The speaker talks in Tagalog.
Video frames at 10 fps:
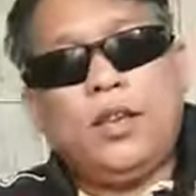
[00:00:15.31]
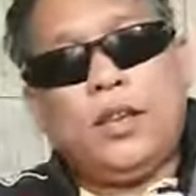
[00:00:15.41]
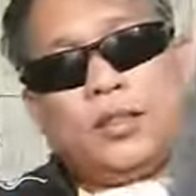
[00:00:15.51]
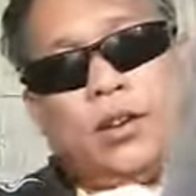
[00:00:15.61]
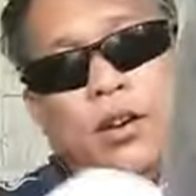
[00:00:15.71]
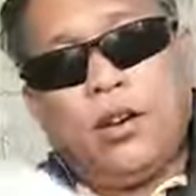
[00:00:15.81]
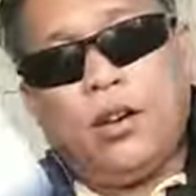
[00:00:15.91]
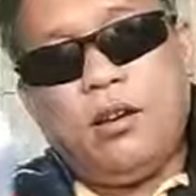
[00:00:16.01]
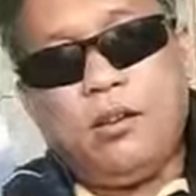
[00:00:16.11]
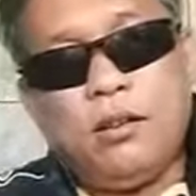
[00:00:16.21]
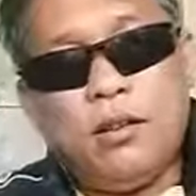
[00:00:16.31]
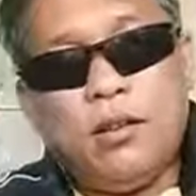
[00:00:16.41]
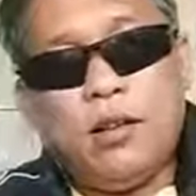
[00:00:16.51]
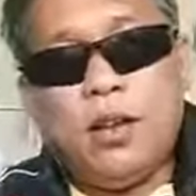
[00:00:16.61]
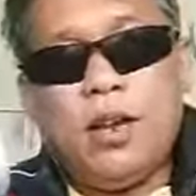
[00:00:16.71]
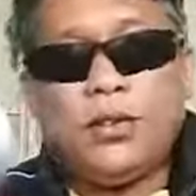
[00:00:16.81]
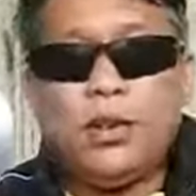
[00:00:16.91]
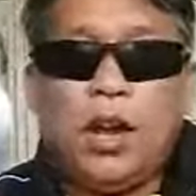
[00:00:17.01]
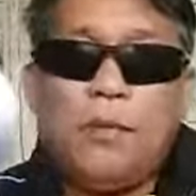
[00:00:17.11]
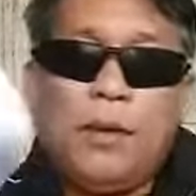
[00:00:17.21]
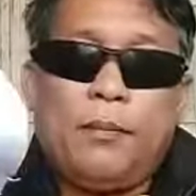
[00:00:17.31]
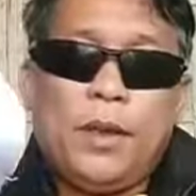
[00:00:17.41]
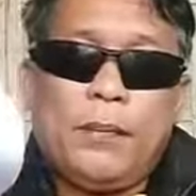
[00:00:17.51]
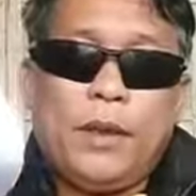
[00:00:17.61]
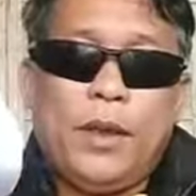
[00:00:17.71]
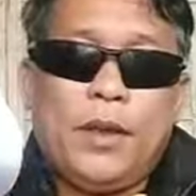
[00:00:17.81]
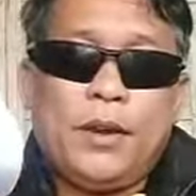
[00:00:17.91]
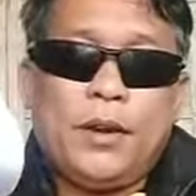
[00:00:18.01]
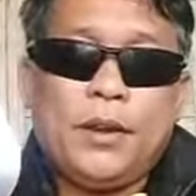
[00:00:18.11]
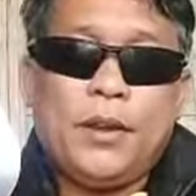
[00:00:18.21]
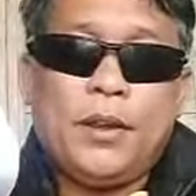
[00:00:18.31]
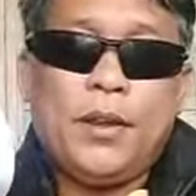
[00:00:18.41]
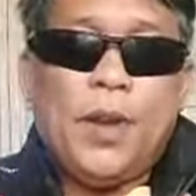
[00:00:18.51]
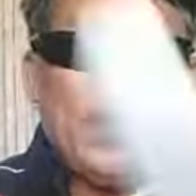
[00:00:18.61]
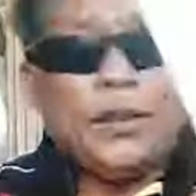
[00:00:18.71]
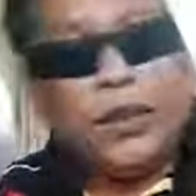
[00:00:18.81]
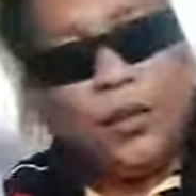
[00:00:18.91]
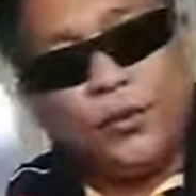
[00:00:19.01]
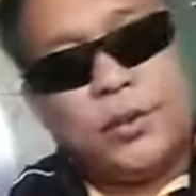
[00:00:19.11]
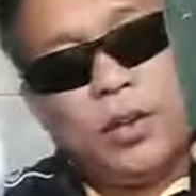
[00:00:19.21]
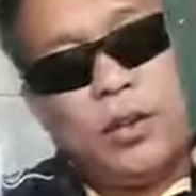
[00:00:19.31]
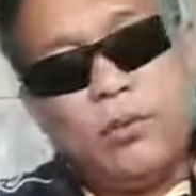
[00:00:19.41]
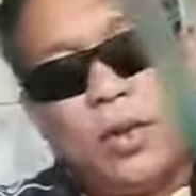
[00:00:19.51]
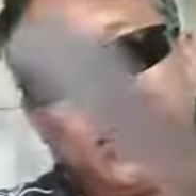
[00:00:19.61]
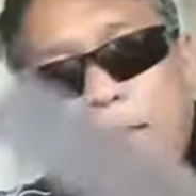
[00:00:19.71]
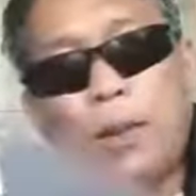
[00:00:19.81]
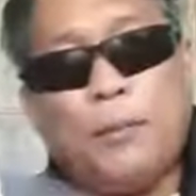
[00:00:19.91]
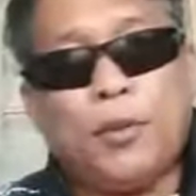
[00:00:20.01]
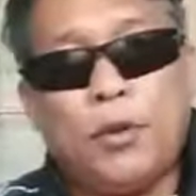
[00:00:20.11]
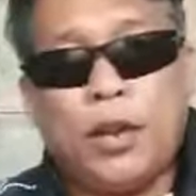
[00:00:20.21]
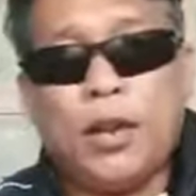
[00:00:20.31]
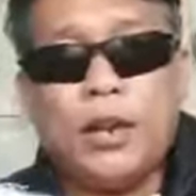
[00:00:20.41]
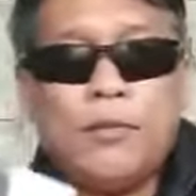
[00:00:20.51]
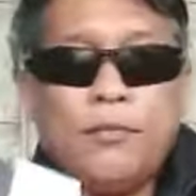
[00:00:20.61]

Ito, ano to, aban paper. Hiwain natin ang kutsilyo. Baka sabihin mapurol eh.